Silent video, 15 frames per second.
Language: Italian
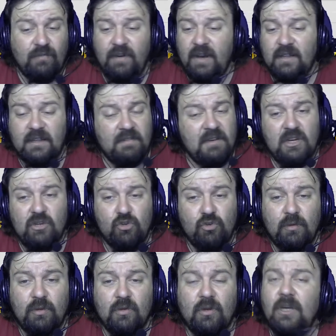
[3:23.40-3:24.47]
offerta, vieni
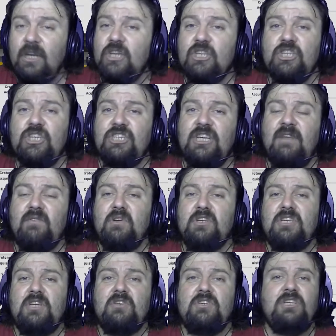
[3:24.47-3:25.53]
subito. Ci serve un
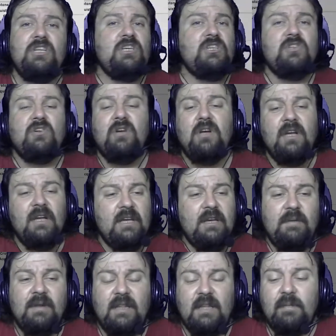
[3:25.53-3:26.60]
esterno sinistro.
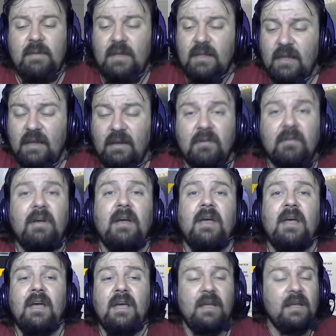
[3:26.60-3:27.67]
Immediatamente.
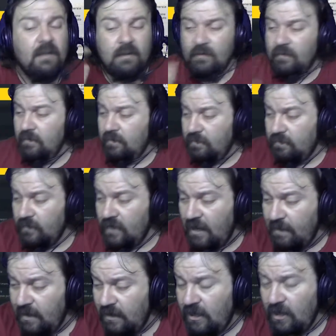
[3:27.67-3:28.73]
Eh,
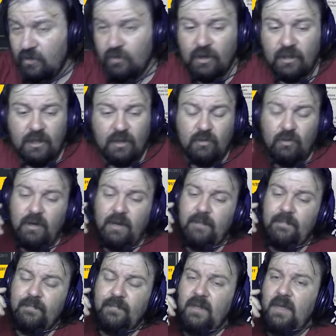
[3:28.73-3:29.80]
Chiama il direttore.
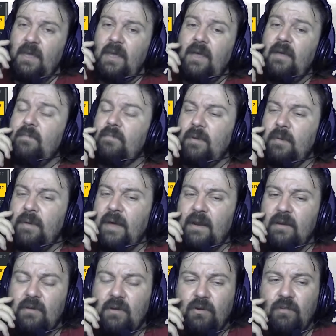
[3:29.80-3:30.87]
Direttore, eh,
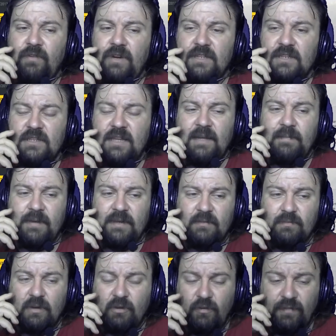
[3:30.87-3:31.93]
preparami una conferenza stampa,
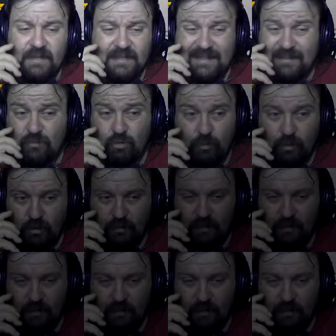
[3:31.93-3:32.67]
una conferenza subito,